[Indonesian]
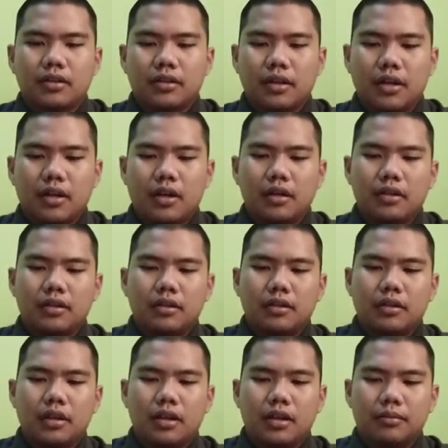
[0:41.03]
Zakat
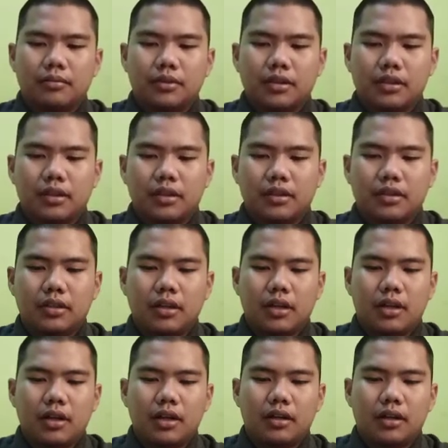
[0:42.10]
dalam segi
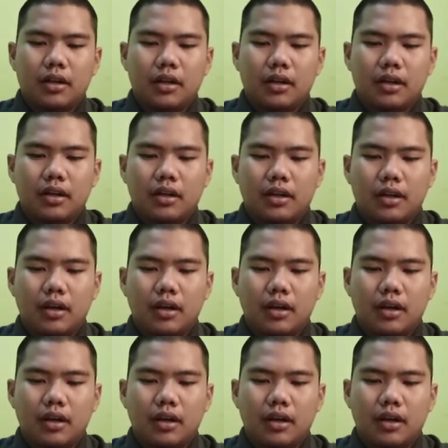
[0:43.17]
istilah adalah